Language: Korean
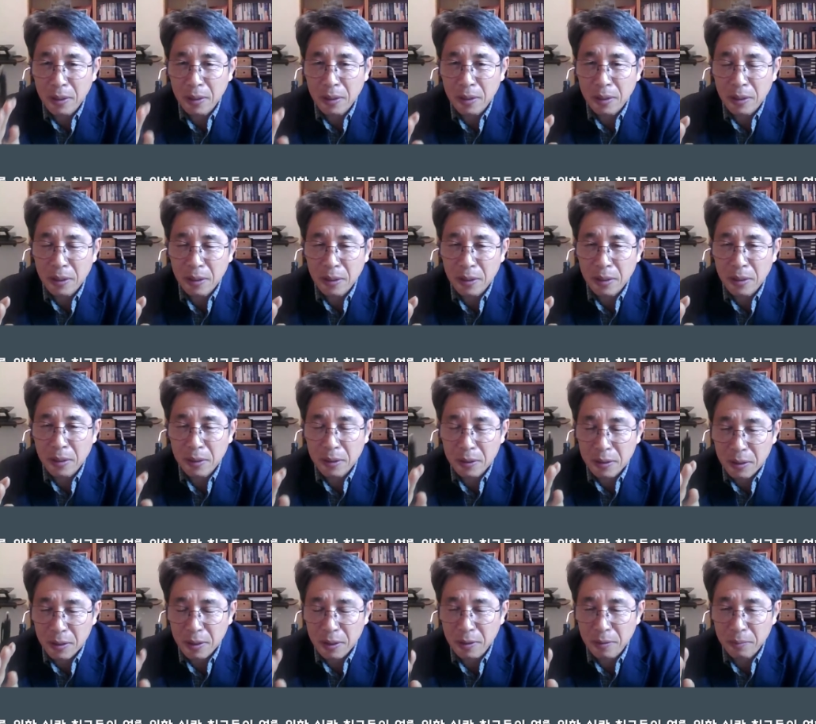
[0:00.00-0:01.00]
이
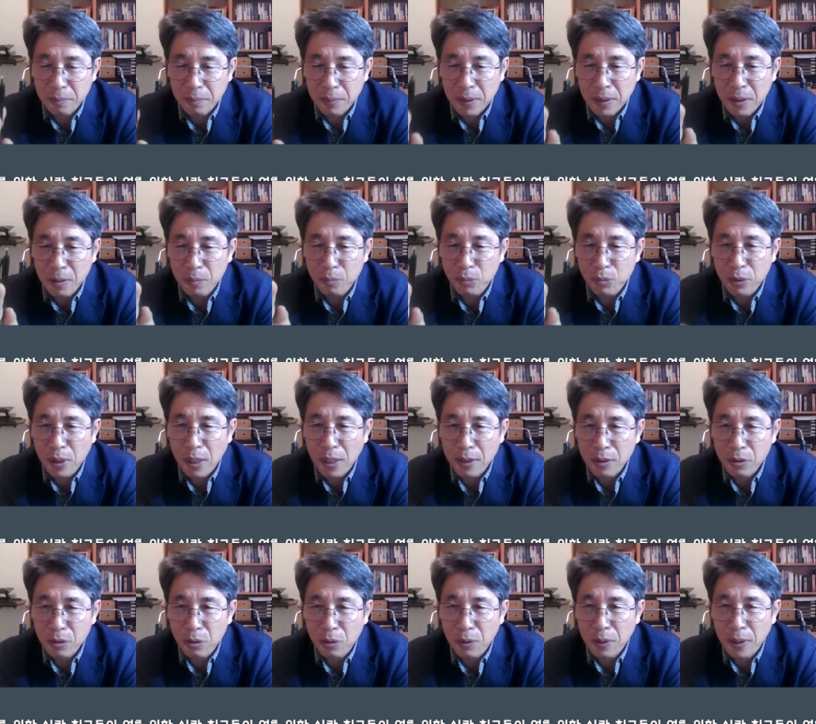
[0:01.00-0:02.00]
지금 이
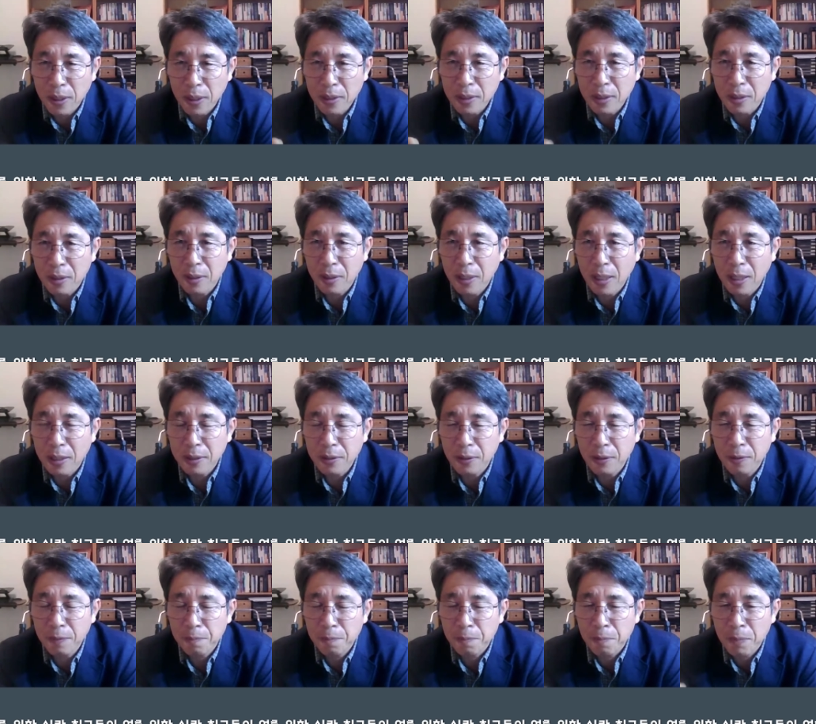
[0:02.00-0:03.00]
문화 속에
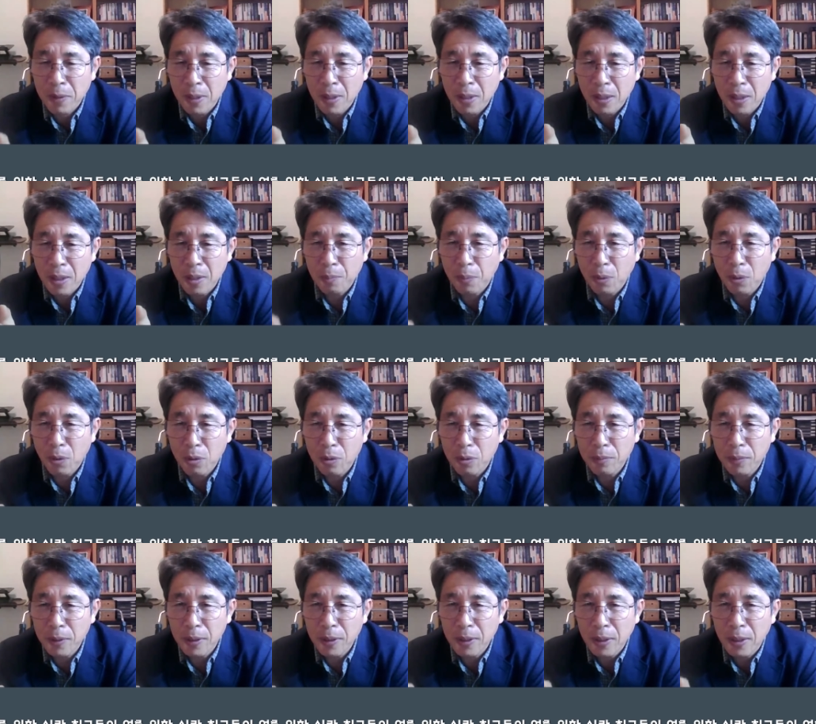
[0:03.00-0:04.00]
들어가서 이
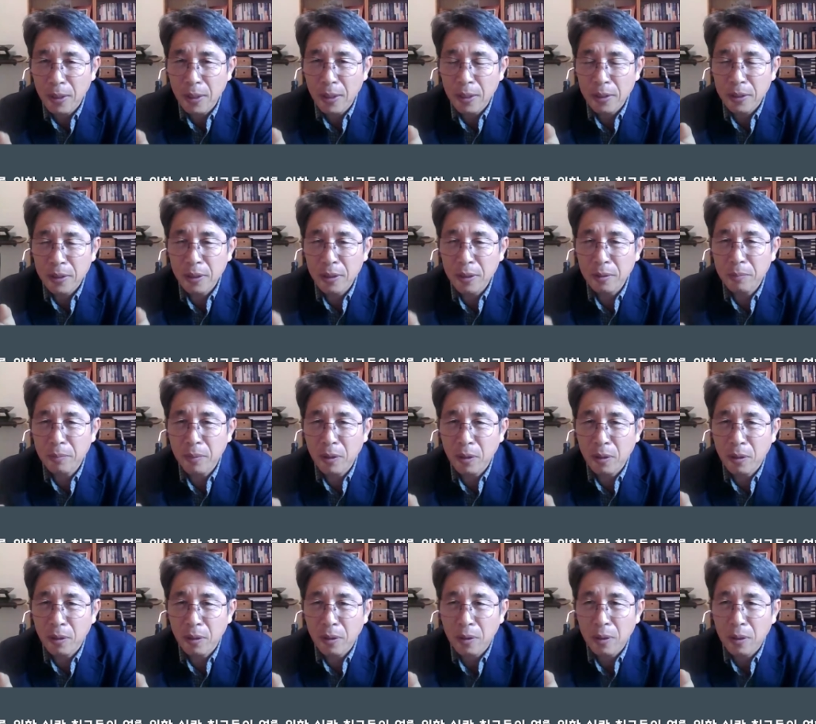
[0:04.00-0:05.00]
복음을
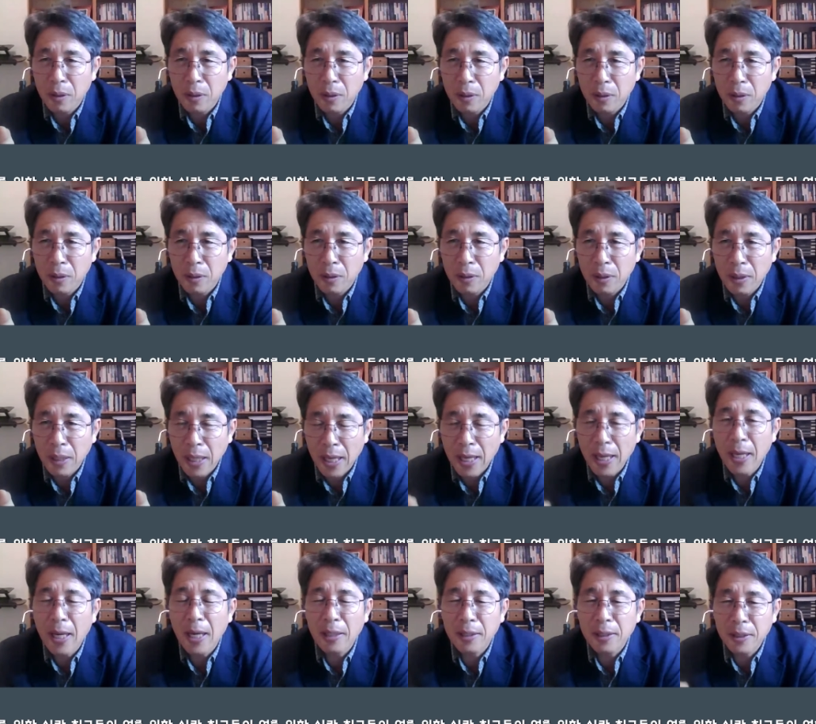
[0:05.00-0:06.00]
심어
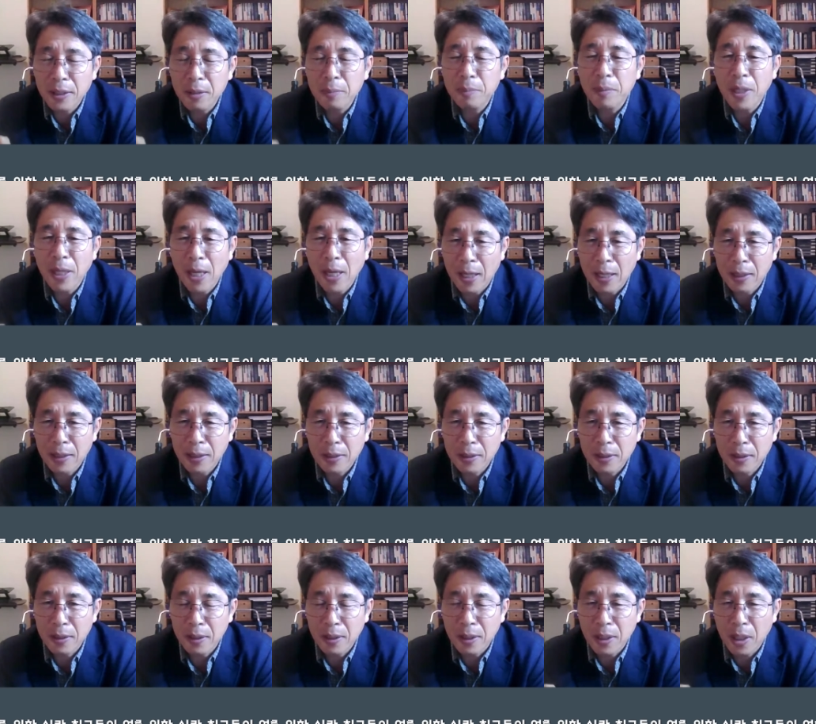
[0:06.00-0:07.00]
해야
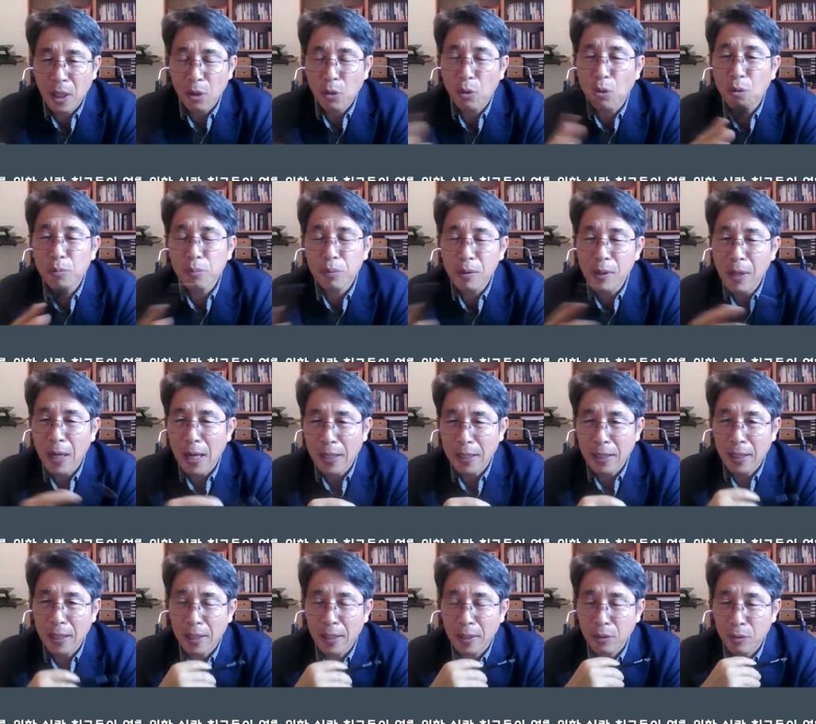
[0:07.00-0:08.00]
심어야 하는지를 이렇게
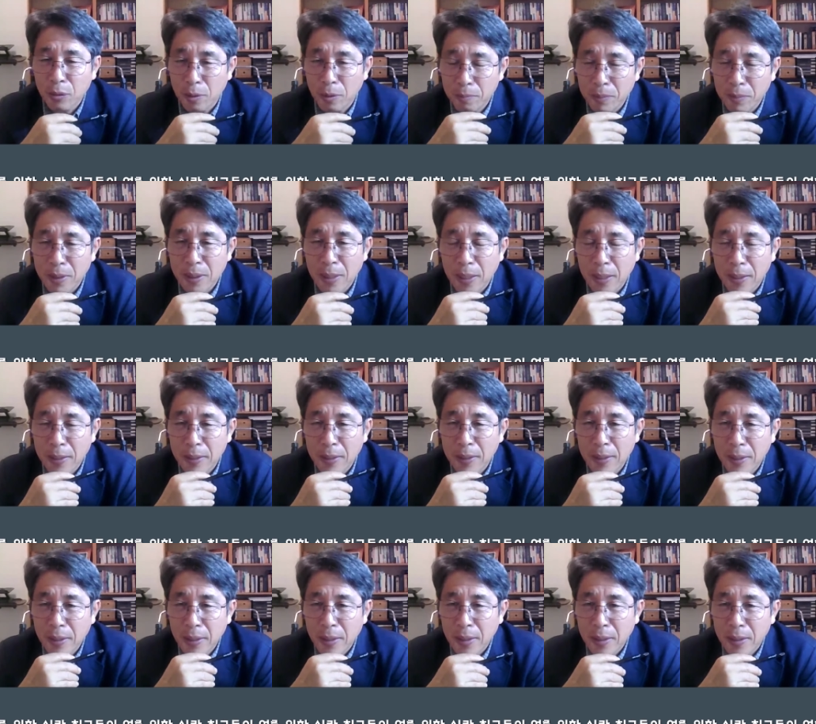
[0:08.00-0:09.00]
공부를 하게
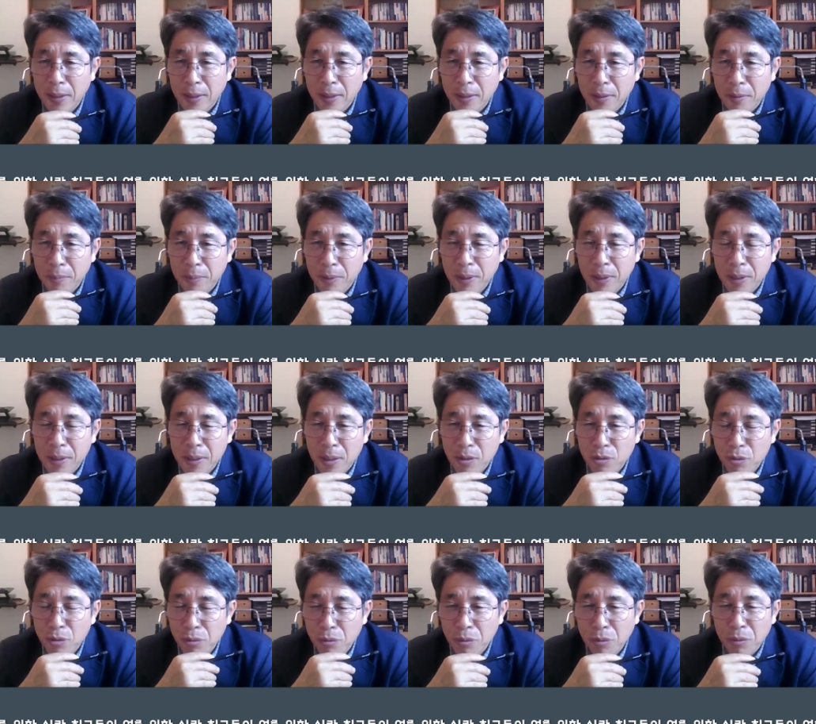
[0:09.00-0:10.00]
됩니다. 네,
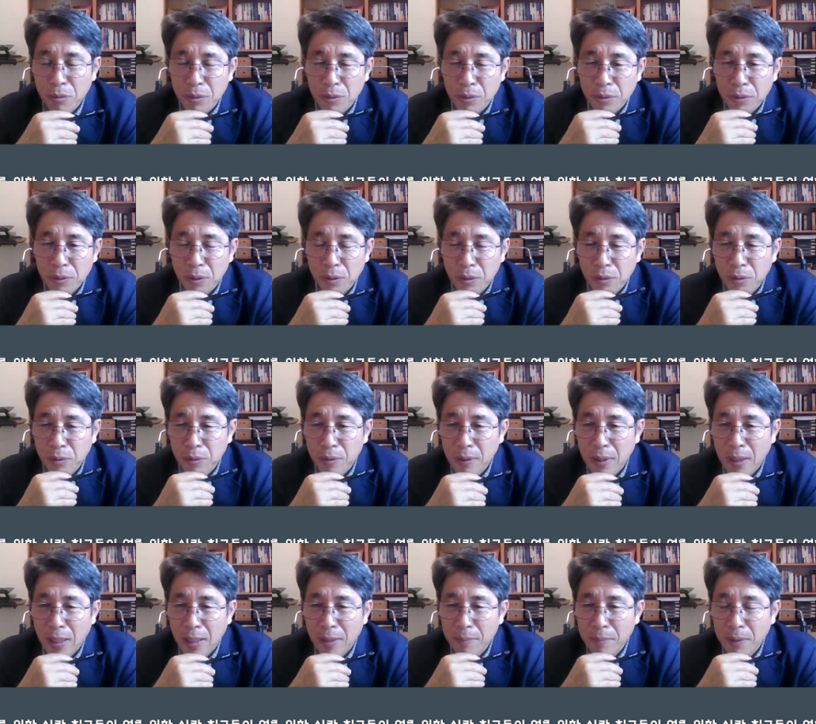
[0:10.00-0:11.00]
특별히 이제 중국
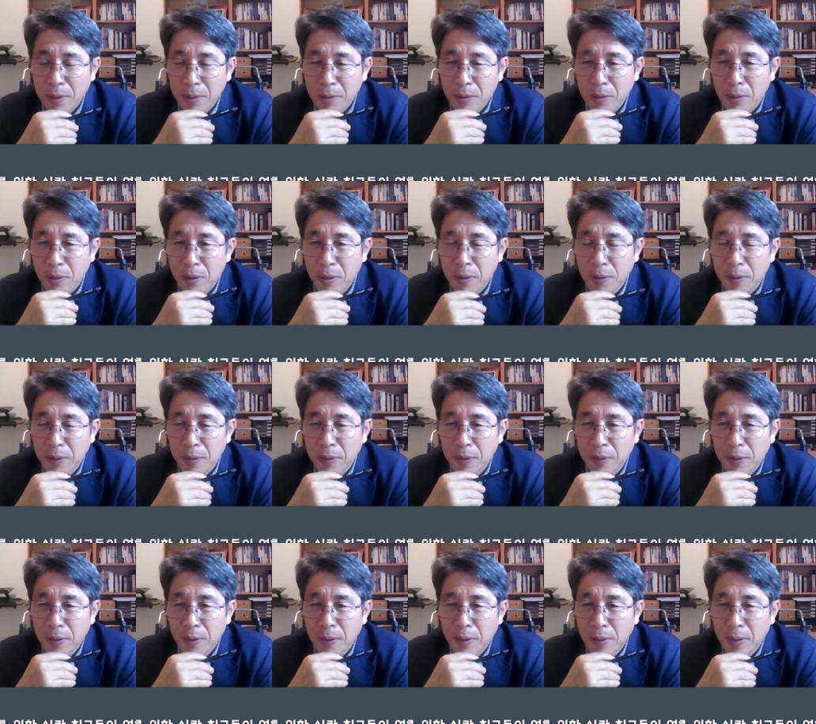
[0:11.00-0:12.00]
선교를
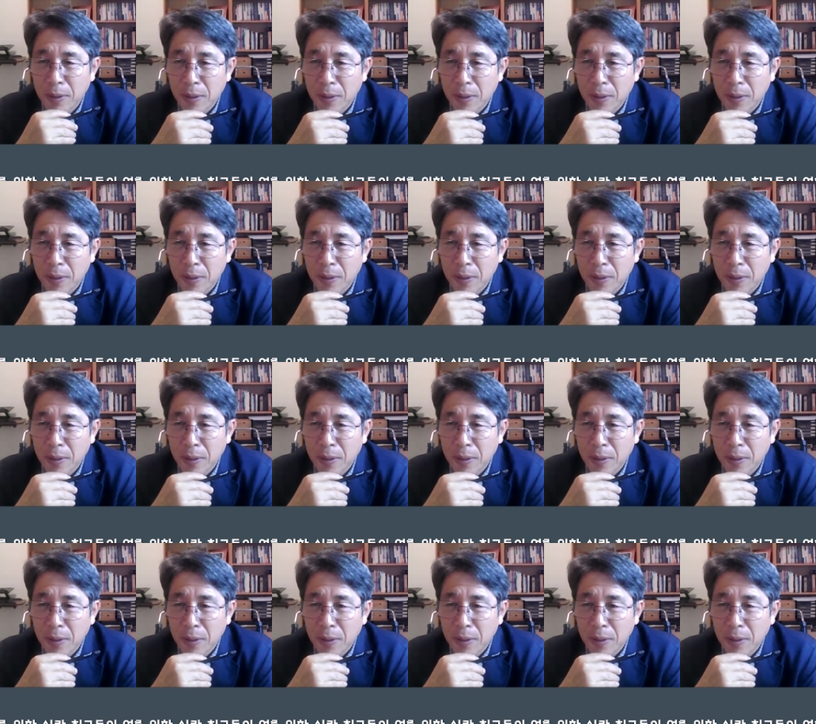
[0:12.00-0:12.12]
하면서